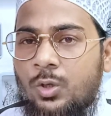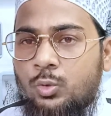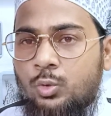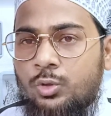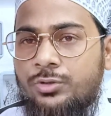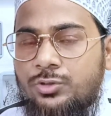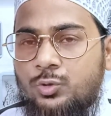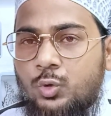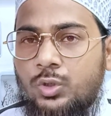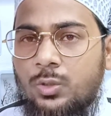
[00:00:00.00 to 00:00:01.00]
और दोनों
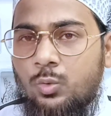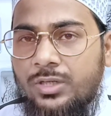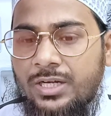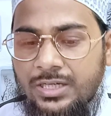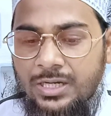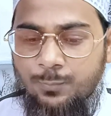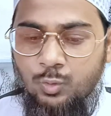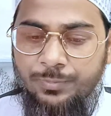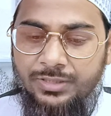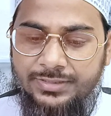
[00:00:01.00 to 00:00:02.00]
चीज़ों का गुना
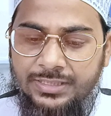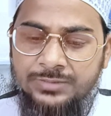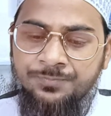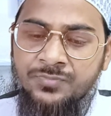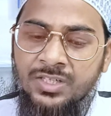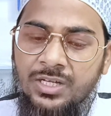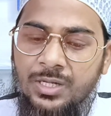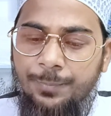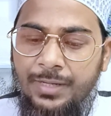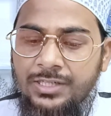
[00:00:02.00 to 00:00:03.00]
आपको मिलता है
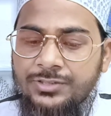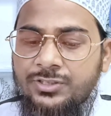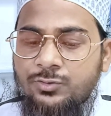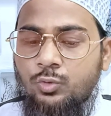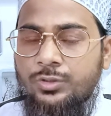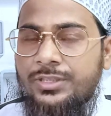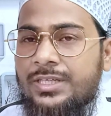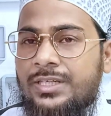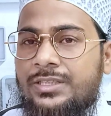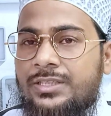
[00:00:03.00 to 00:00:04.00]
पहली चीज़ तो
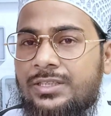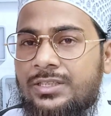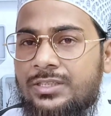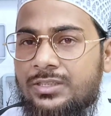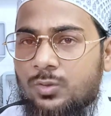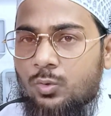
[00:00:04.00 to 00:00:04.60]
ये है कि